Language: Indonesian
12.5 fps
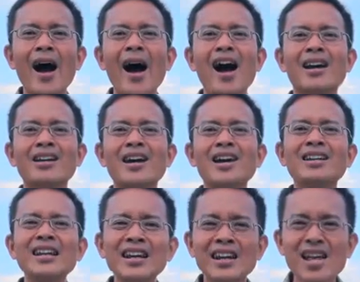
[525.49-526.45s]
Harga
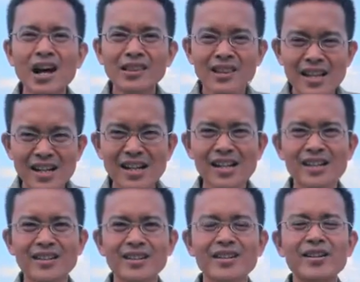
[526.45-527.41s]
diri yang tinggi
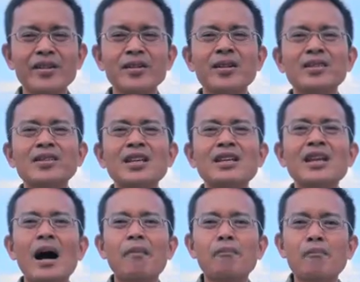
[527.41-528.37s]

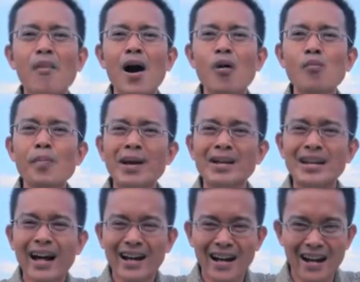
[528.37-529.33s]
tidak mau
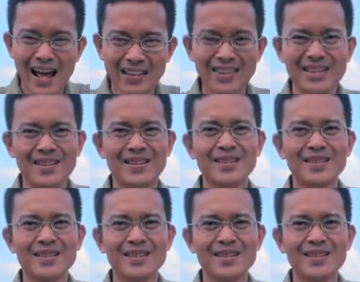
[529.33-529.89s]
merendahkan hati